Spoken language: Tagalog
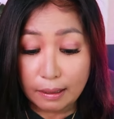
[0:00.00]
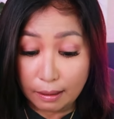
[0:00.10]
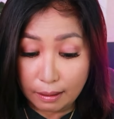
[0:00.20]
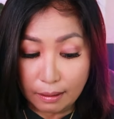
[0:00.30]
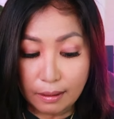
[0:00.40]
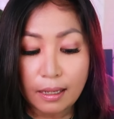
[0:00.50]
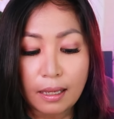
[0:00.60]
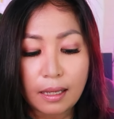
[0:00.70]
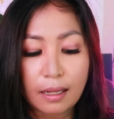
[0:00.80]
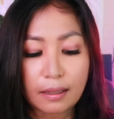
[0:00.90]
in.
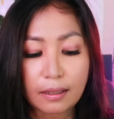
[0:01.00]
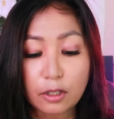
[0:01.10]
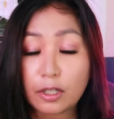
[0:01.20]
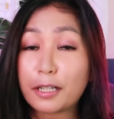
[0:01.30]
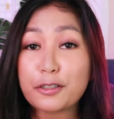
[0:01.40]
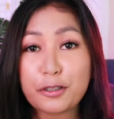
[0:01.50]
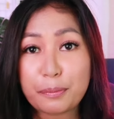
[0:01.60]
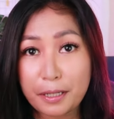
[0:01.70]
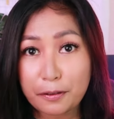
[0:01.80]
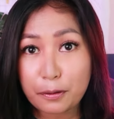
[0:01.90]
And then
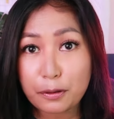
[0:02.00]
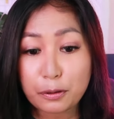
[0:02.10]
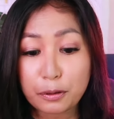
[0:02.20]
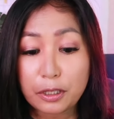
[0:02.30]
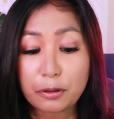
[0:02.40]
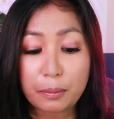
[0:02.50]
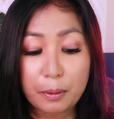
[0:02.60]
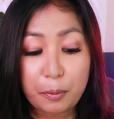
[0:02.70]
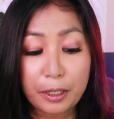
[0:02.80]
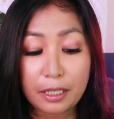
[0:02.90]
collection method. So dito
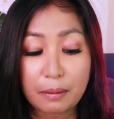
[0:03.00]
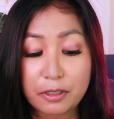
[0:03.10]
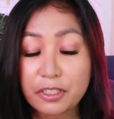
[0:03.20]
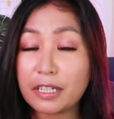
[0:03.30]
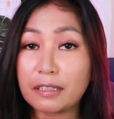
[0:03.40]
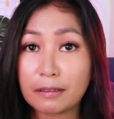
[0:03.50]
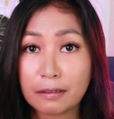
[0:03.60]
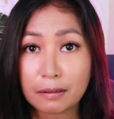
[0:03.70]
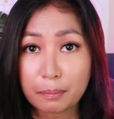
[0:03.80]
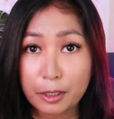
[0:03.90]
naman pwede naman siyang
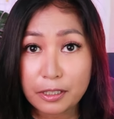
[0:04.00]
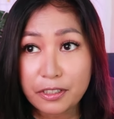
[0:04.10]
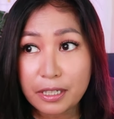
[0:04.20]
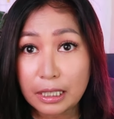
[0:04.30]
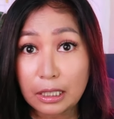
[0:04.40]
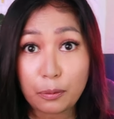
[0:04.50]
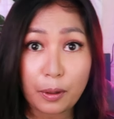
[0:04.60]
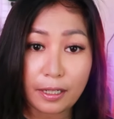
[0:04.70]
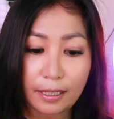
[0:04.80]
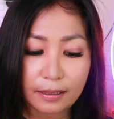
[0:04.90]
pwede siyang
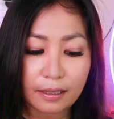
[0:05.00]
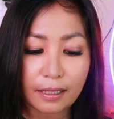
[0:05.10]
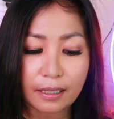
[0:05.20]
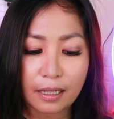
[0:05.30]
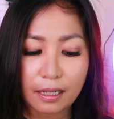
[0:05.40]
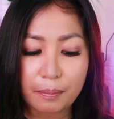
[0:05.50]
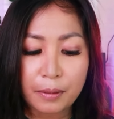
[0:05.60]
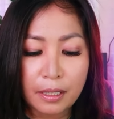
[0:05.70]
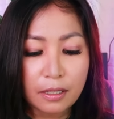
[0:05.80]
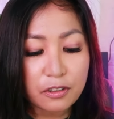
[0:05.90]
e-wallet like um,
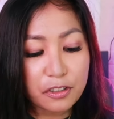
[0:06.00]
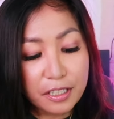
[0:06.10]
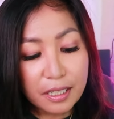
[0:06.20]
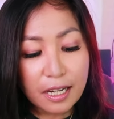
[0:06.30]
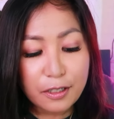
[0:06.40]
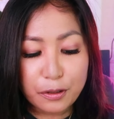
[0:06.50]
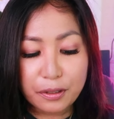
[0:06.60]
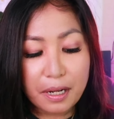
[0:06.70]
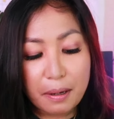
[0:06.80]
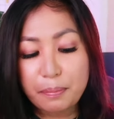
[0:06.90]
Gcash
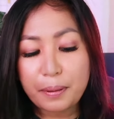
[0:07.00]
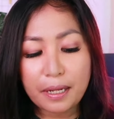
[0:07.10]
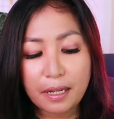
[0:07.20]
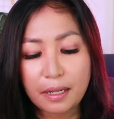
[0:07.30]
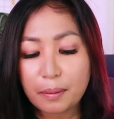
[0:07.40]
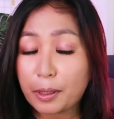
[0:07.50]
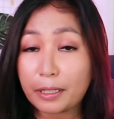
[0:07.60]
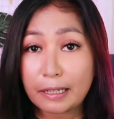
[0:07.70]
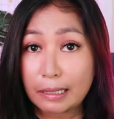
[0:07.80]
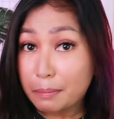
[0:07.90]
or GrabPay,
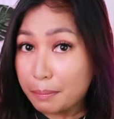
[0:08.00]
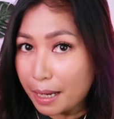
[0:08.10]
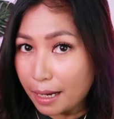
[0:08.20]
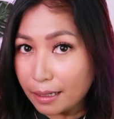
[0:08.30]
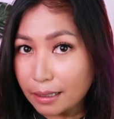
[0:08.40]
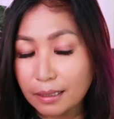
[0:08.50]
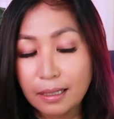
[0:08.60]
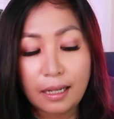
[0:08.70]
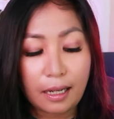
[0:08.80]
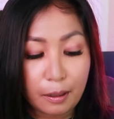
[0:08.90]
pwede ring bank.
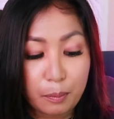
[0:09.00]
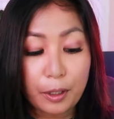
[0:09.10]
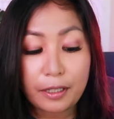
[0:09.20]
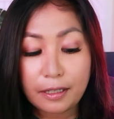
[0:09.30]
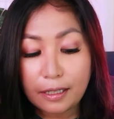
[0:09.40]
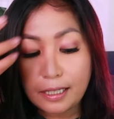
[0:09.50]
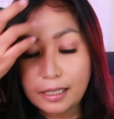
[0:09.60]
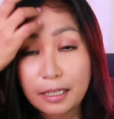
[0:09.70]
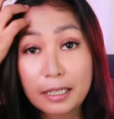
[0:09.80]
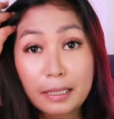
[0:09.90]
And pwede rin
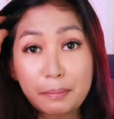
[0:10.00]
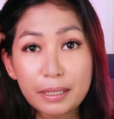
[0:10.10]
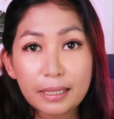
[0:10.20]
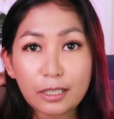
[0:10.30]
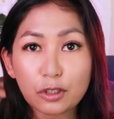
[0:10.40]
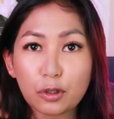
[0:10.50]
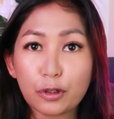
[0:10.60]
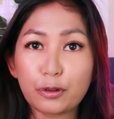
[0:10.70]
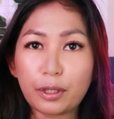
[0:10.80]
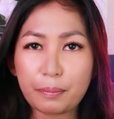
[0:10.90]
remittance
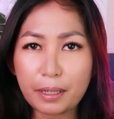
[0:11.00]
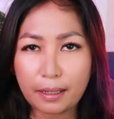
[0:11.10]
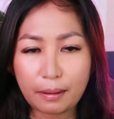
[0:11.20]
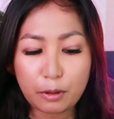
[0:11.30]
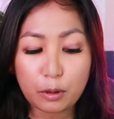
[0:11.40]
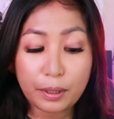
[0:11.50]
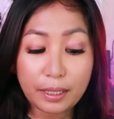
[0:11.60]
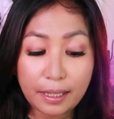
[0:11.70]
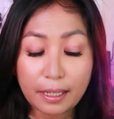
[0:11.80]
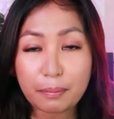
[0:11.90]
store tulad mga M.
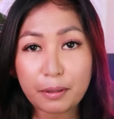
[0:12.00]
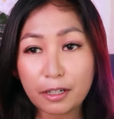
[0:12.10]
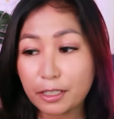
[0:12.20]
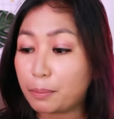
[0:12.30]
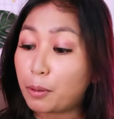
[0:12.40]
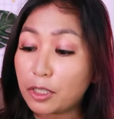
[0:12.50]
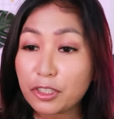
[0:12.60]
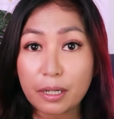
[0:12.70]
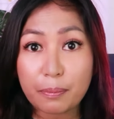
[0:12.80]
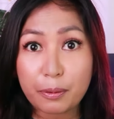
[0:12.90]
Willier, mga RD Pawn
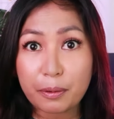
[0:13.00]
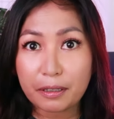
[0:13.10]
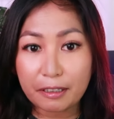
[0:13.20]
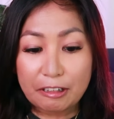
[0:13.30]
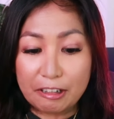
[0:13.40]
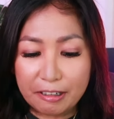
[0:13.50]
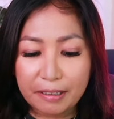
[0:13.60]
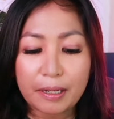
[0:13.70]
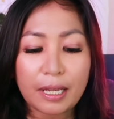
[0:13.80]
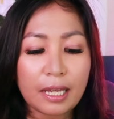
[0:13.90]
Shop, yung mga
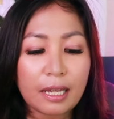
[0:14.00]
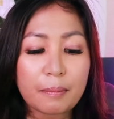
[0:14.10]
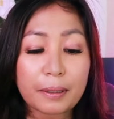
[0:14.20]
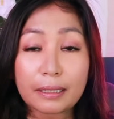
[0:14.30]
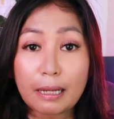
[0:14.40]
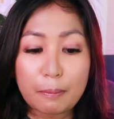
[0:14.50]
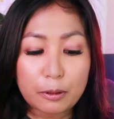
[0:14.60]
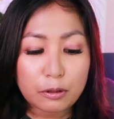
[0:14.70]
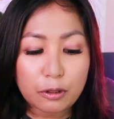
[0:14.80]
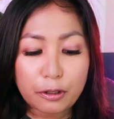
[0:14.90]
ganun.
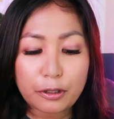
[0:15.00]
Pagkatapos no,